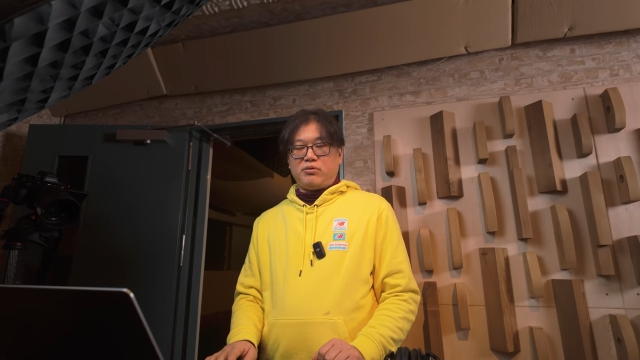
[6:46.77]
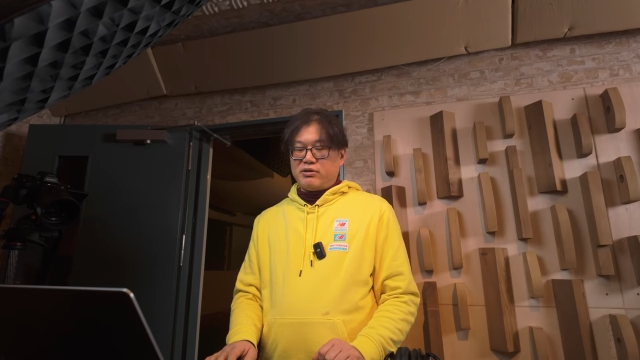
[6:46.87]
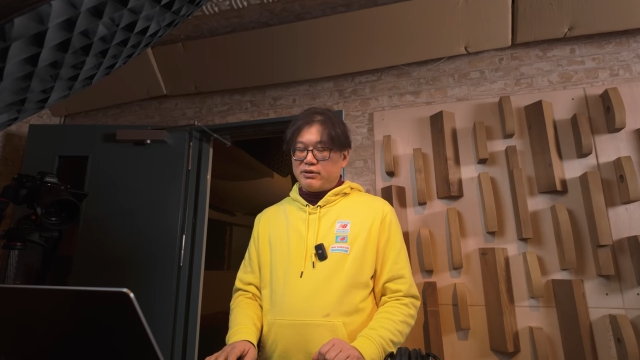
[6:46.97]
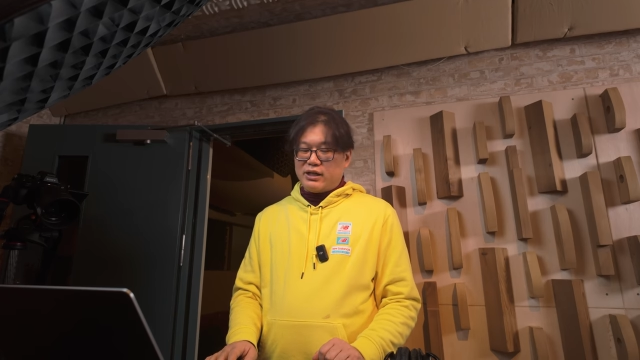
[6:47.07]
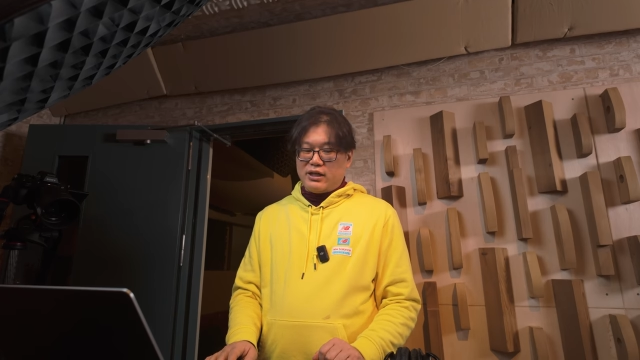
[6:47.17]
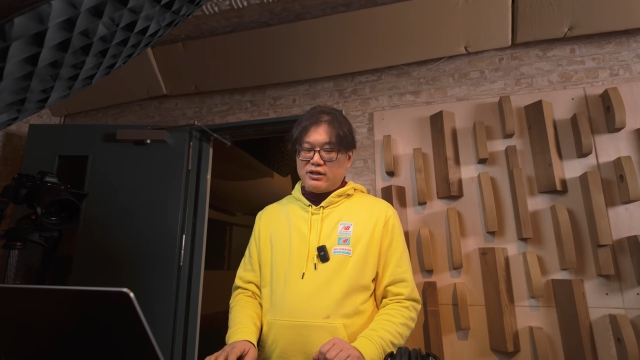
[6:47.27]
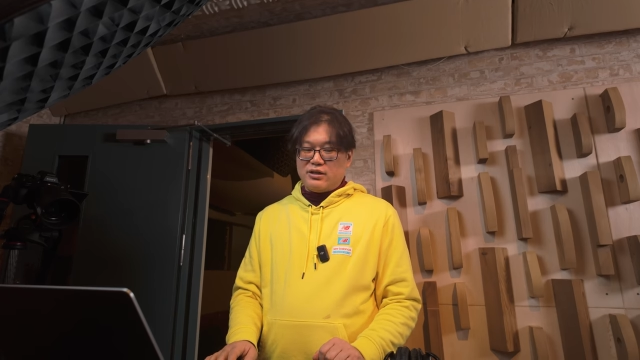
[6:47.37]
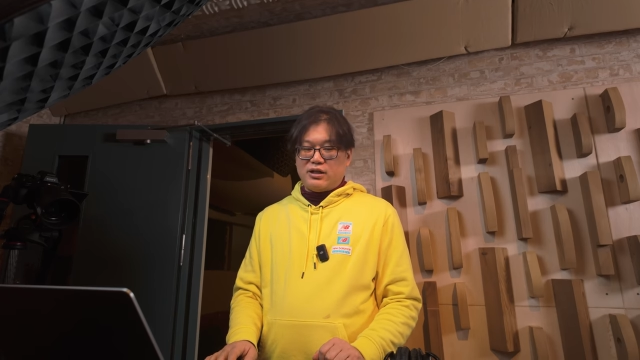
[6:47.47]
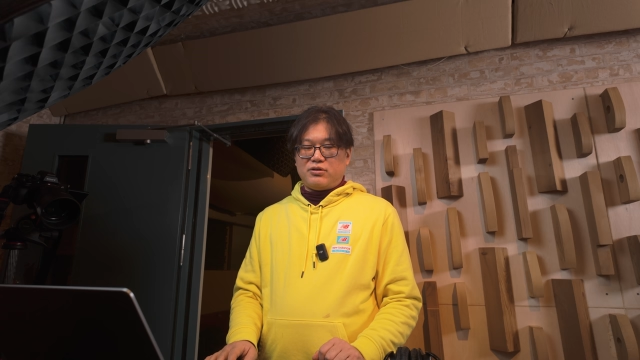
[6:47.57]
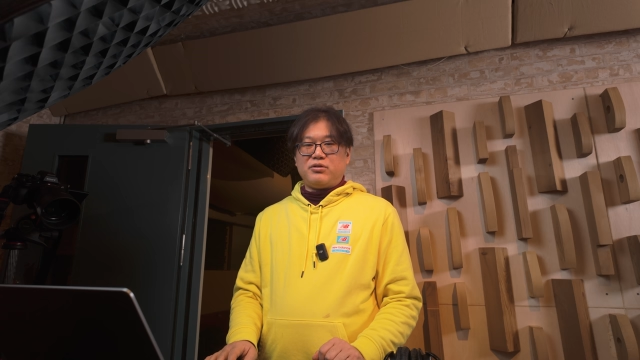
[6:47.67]
とは言わない
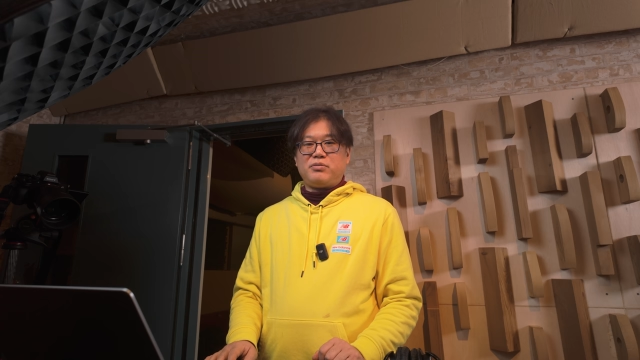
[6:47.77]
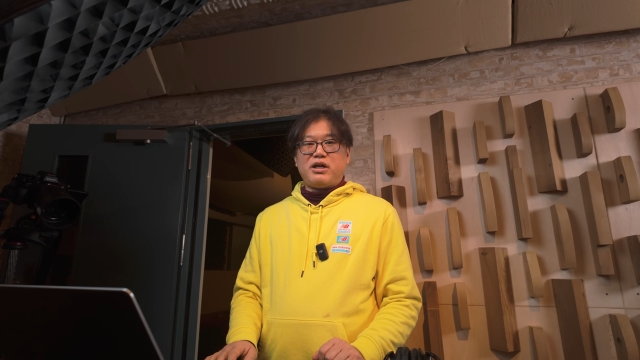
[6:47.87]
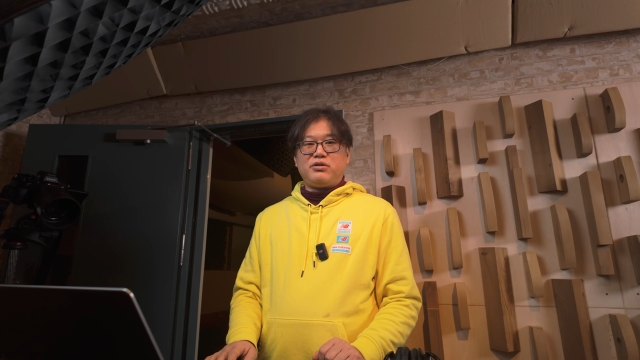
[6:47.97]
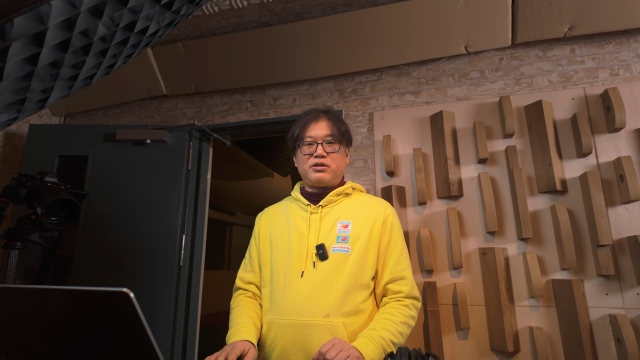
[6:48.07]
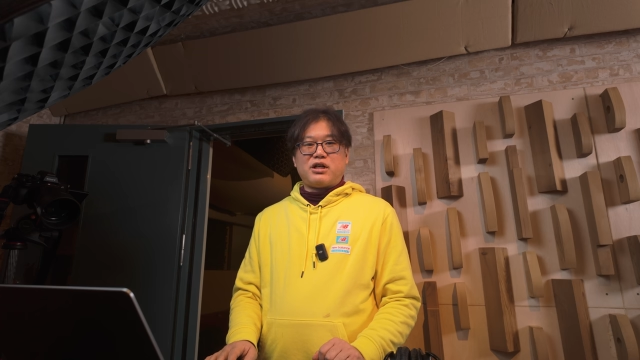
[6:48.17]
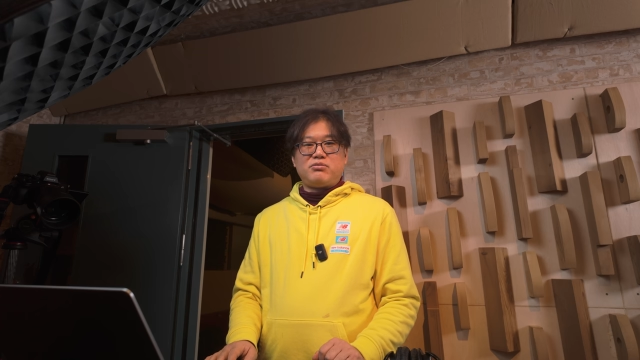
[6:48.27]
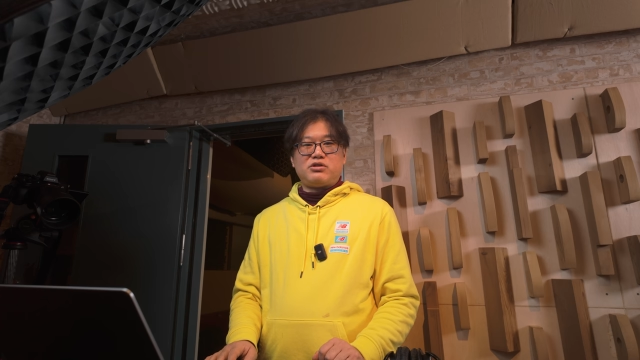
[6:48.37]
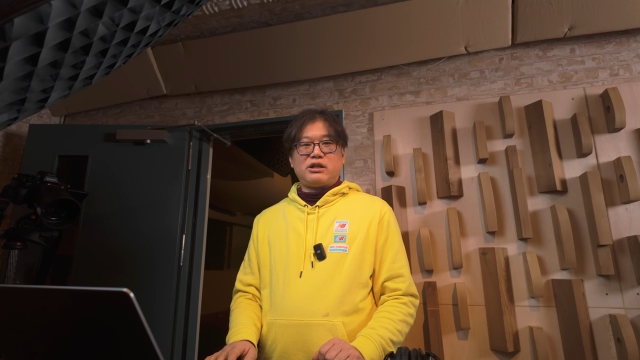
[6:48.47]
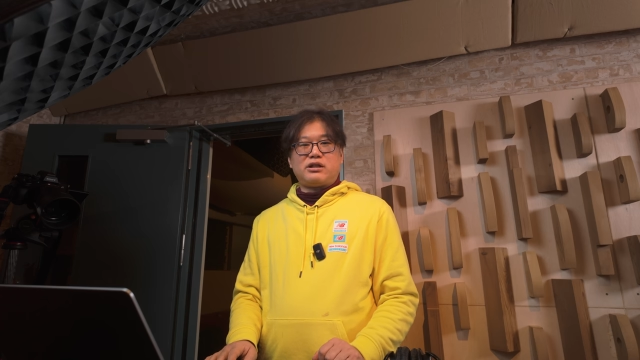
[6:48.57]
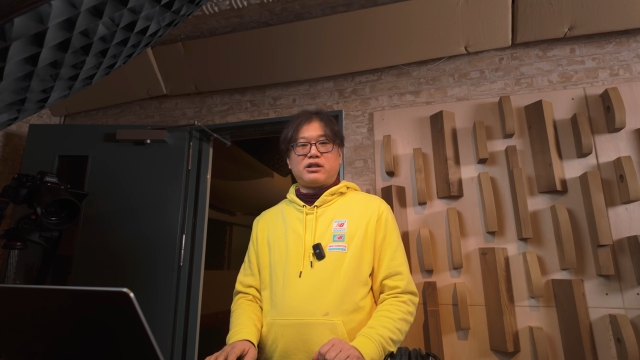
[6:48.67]
けど、まあ良い買い
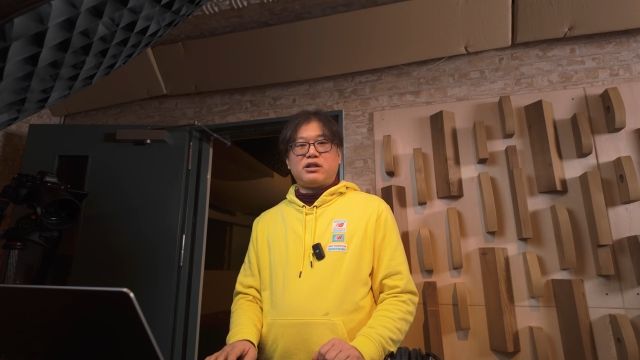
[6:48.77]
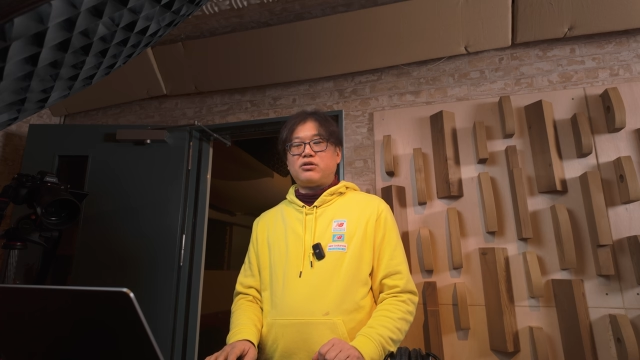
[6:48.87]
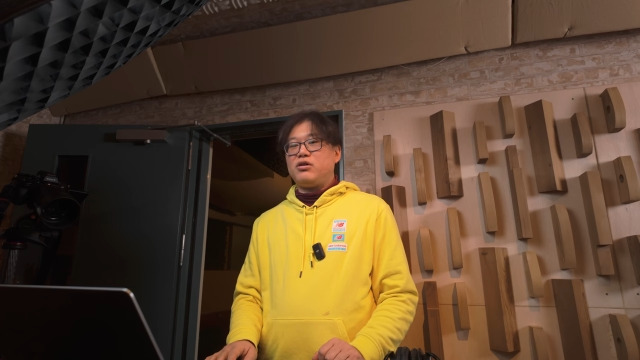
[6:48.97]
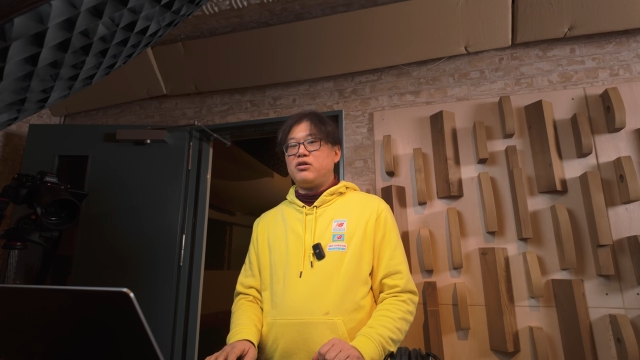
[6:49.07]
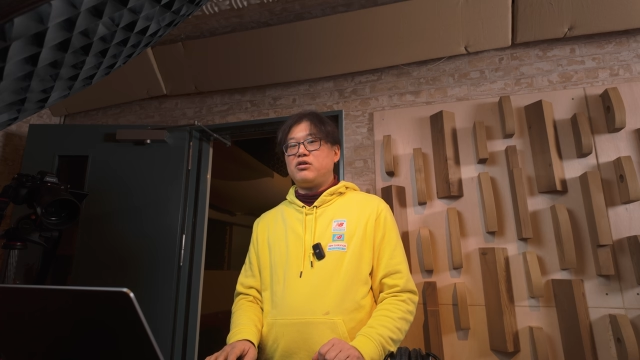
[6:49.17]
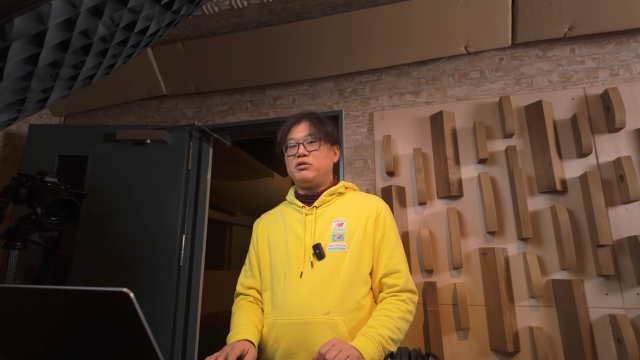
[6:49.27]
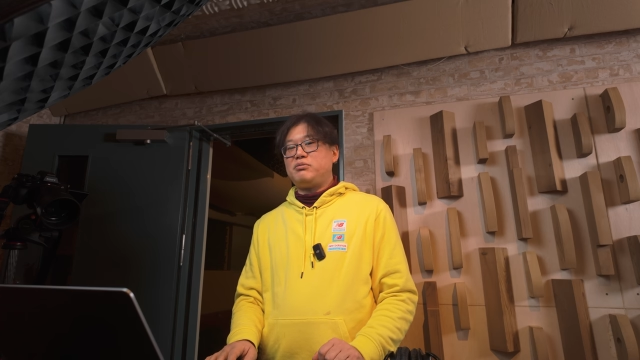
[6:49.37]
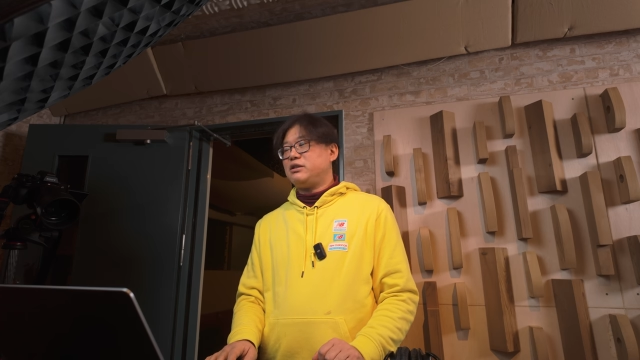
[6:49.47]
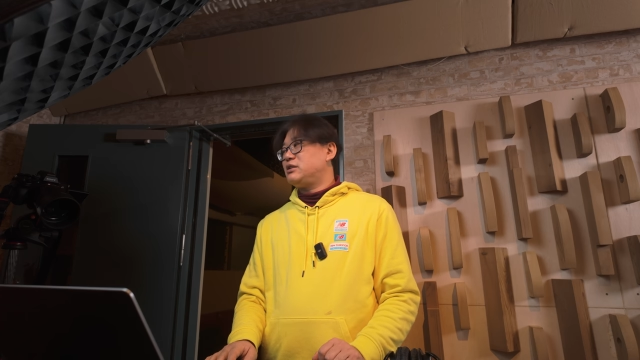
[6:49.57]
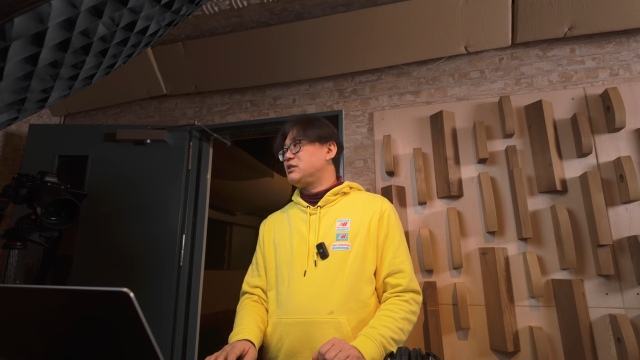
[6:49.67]
物だったかなと
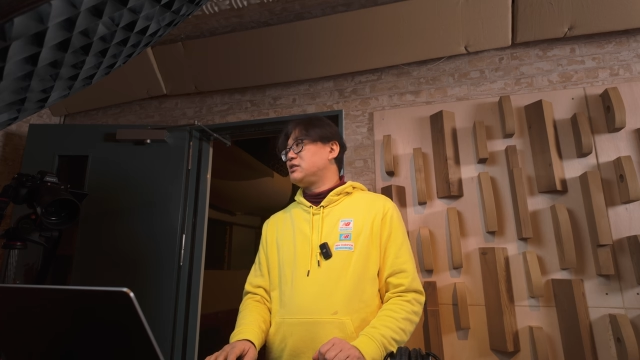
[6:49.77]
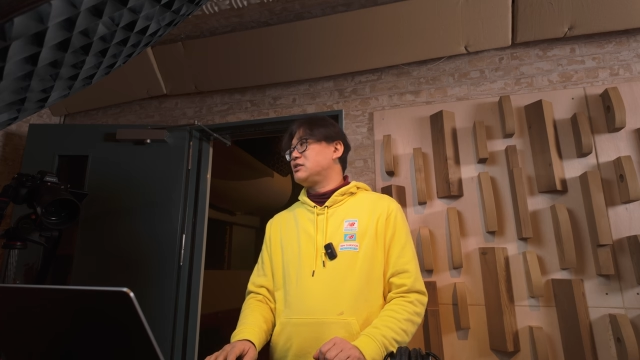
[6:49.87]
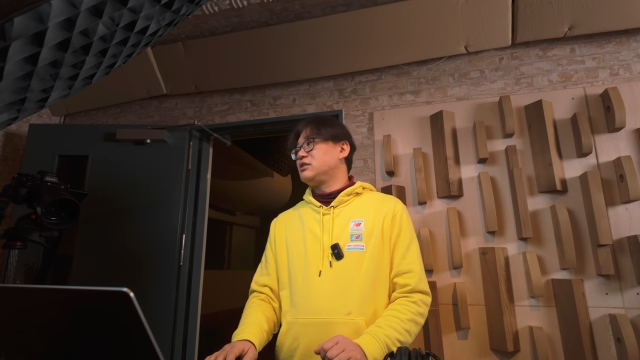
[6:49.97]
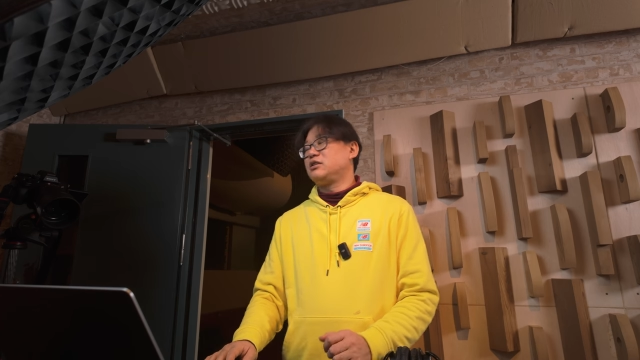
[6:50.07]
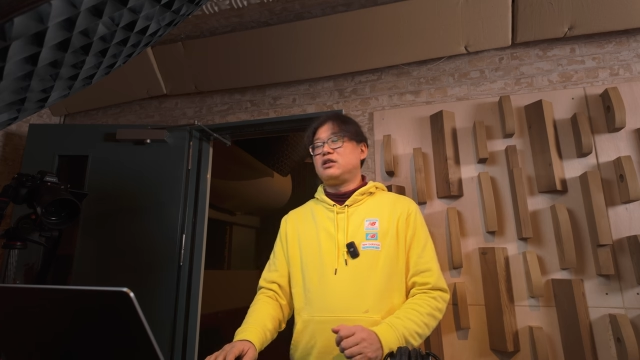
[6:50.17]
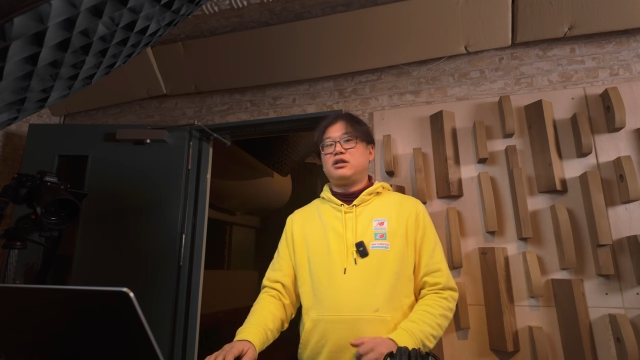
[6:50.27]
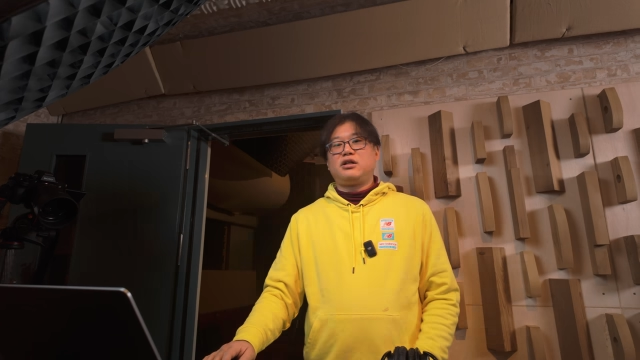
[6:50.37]
思います。